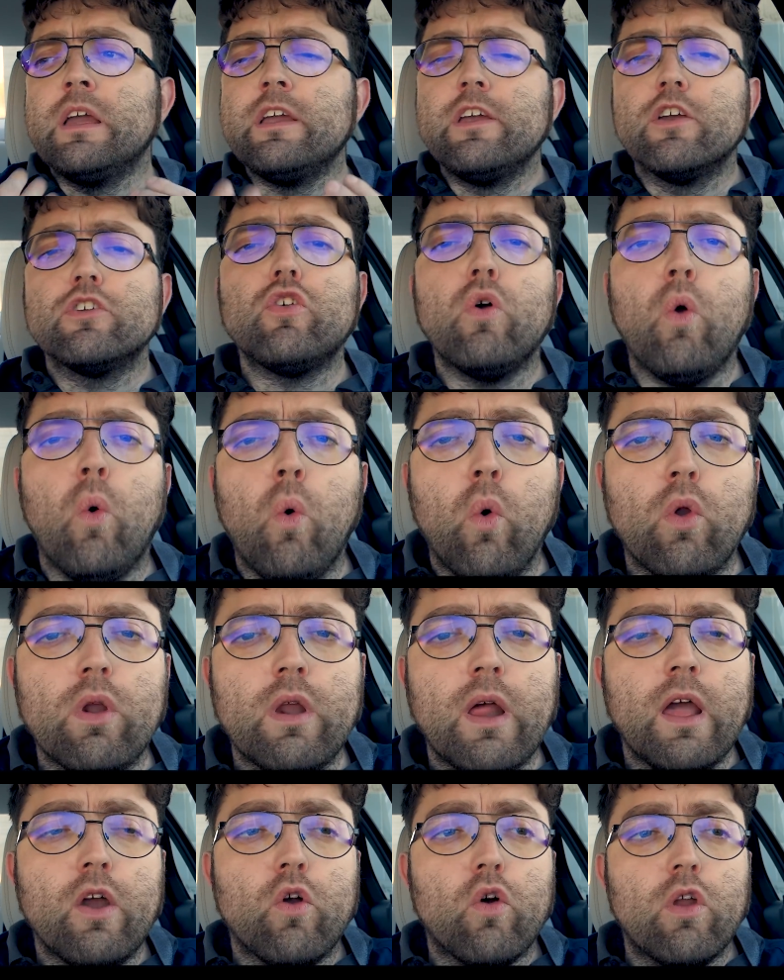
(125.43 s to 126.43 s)
Y eso
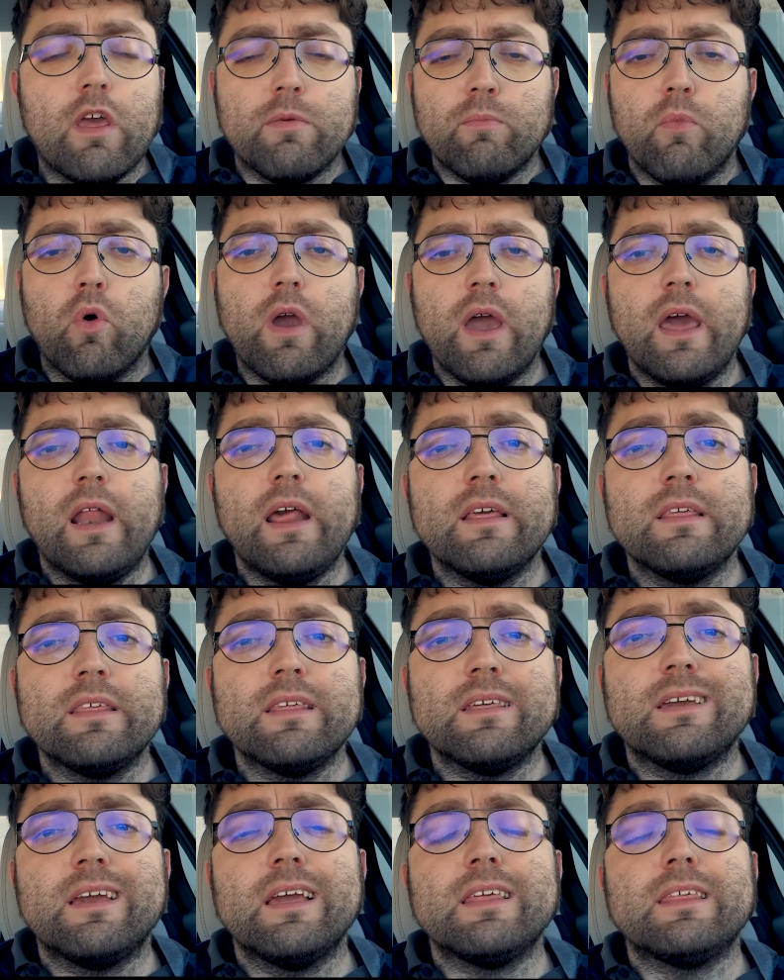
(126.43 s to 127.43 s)
ocurre con las
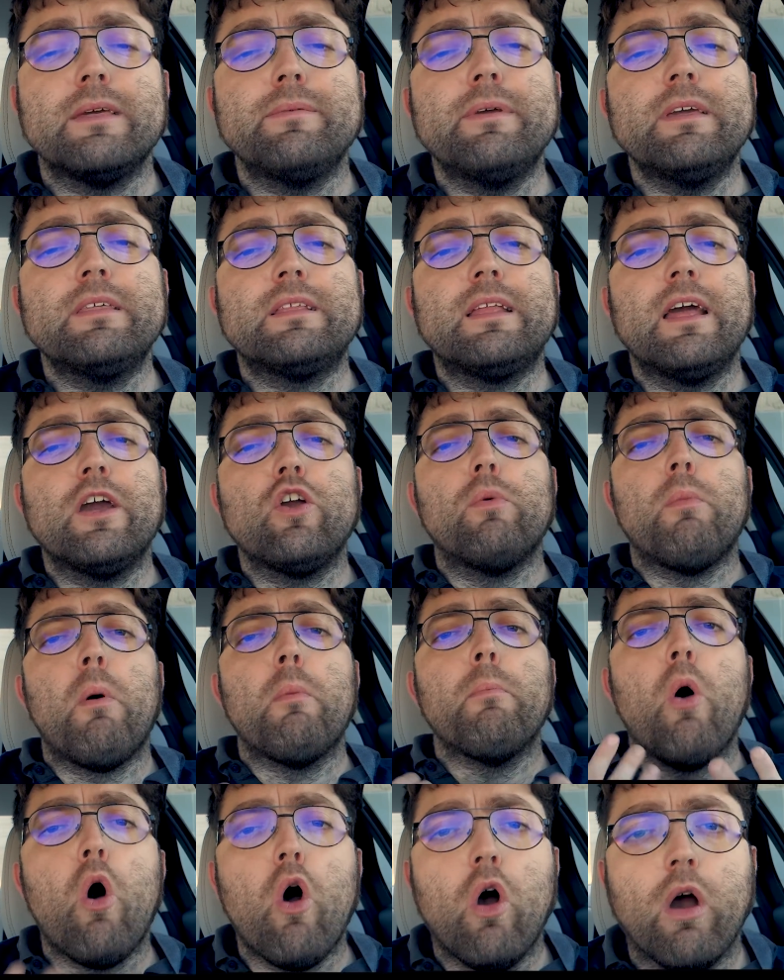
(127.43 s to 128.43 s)
mujeres que se visten
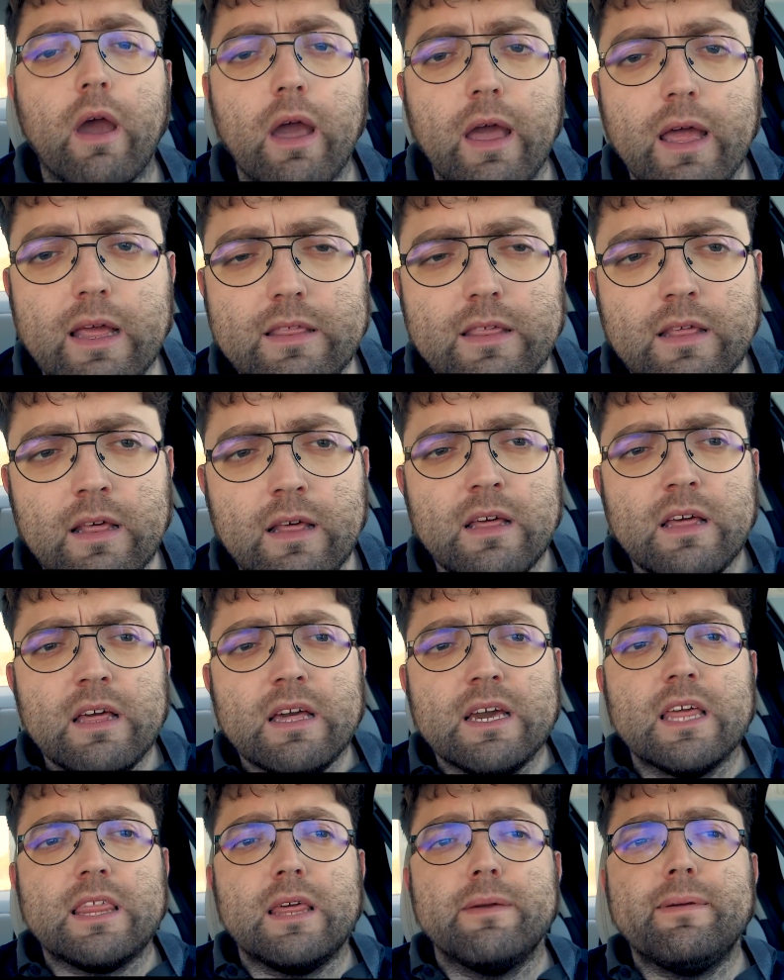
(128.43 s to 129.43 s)
como monjes,
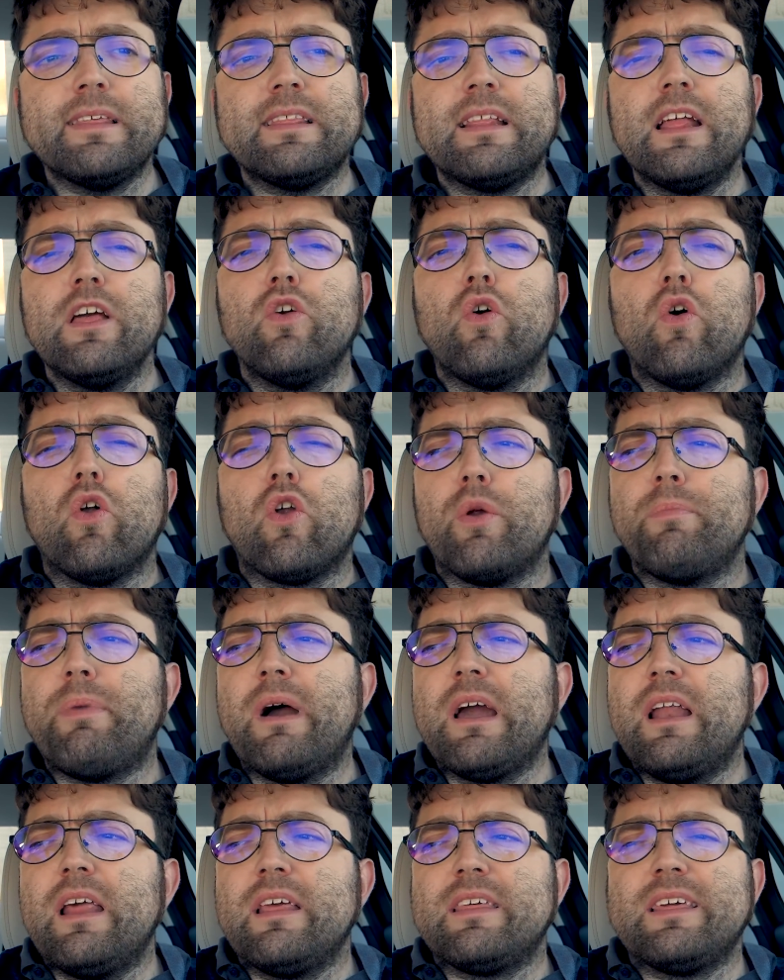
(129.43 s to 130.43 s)
que se visten con
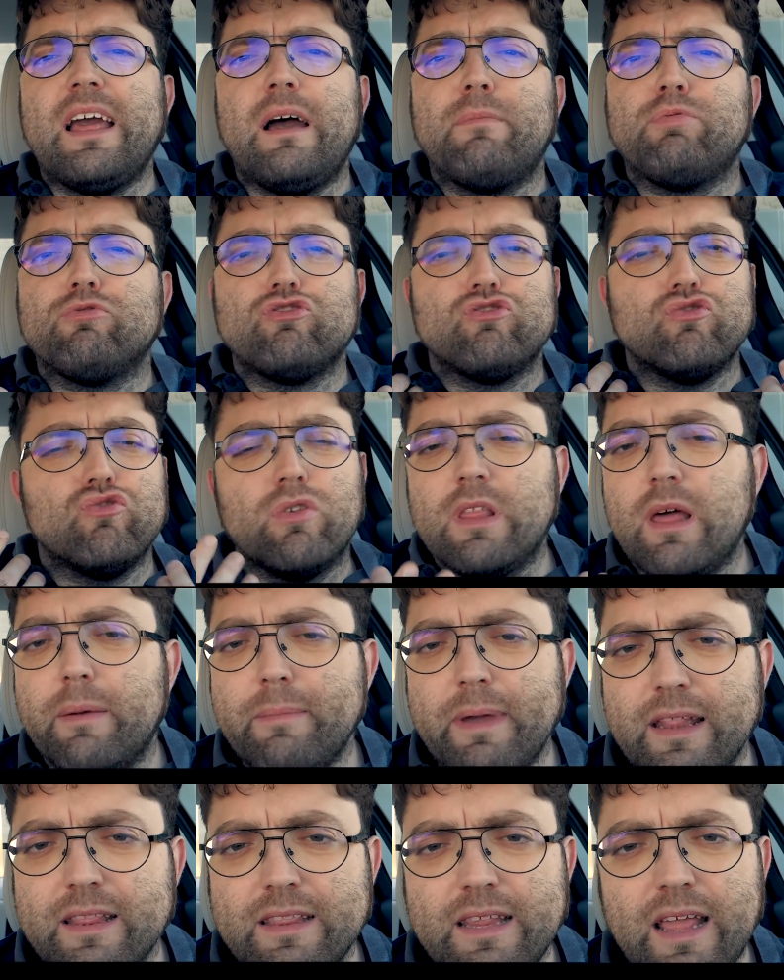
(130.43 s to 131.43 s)
ropa que les queda
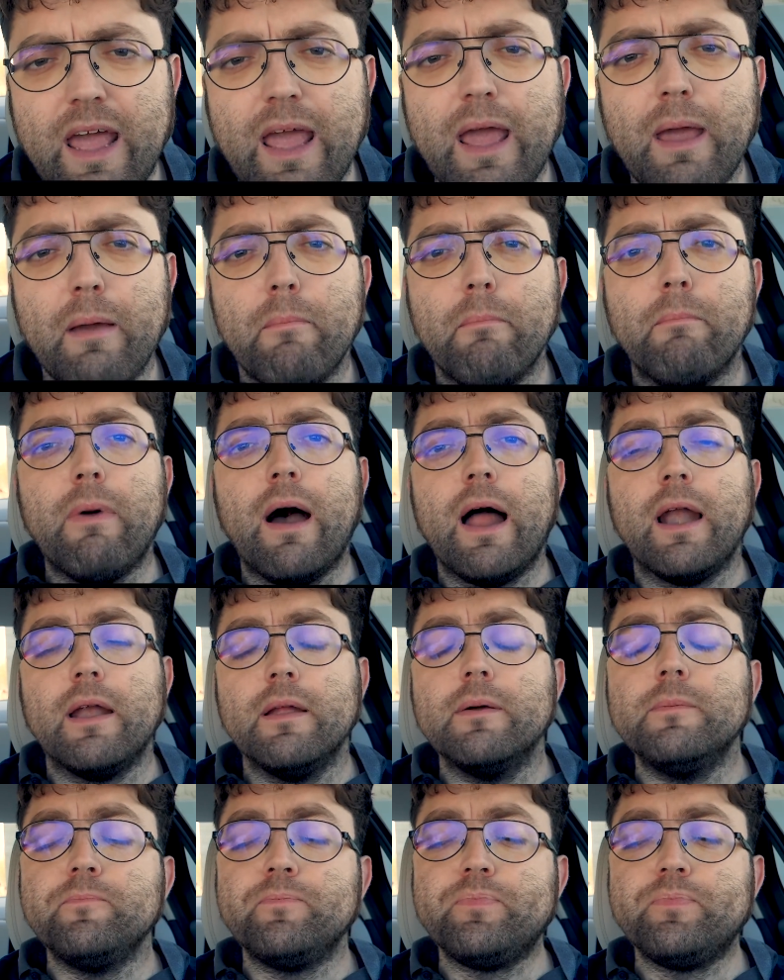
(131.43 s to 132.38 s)
absurdamente mal.